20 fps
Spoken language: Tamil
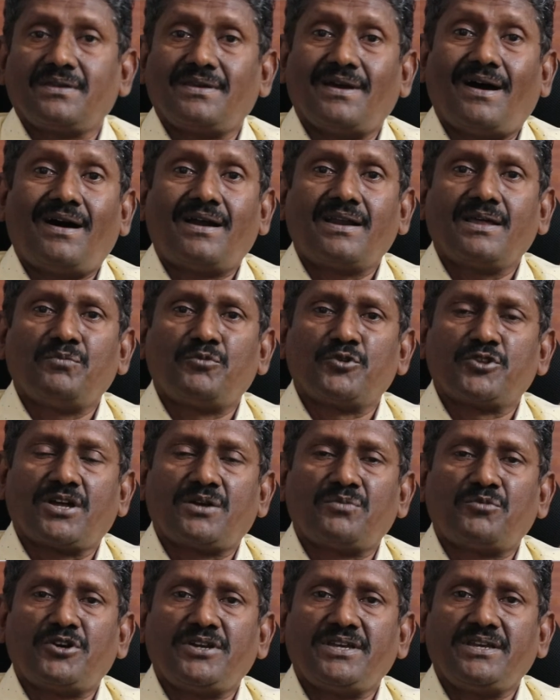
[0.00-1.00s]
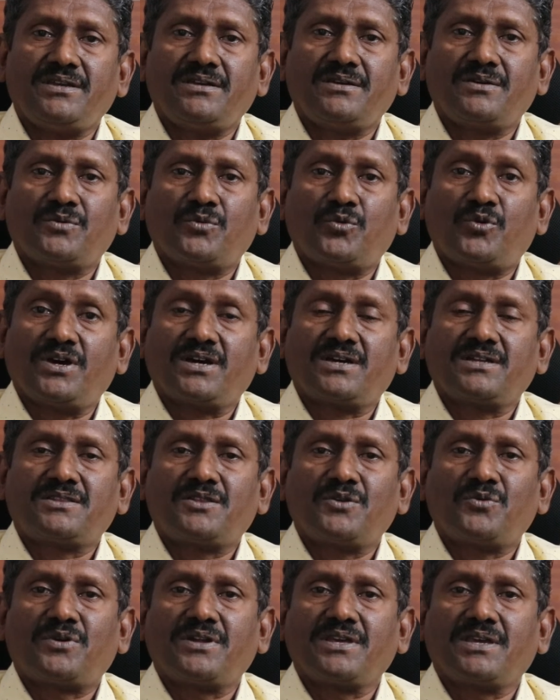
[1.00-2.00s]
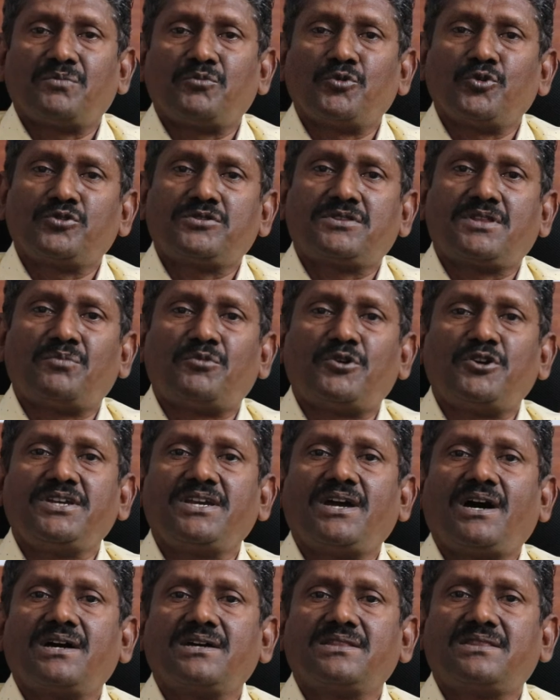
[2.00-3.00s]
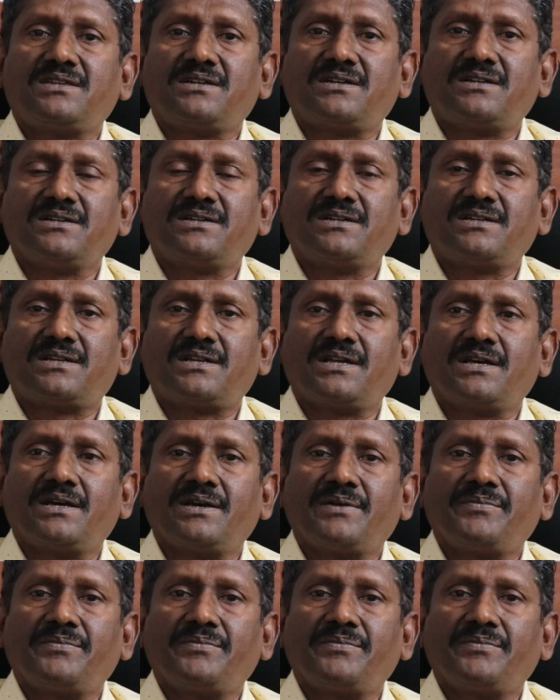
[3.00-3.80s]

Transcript: ஞான முதல் மொழி உலகத்தினுடைய மூத்த மொழியாக திகழ்கின்ற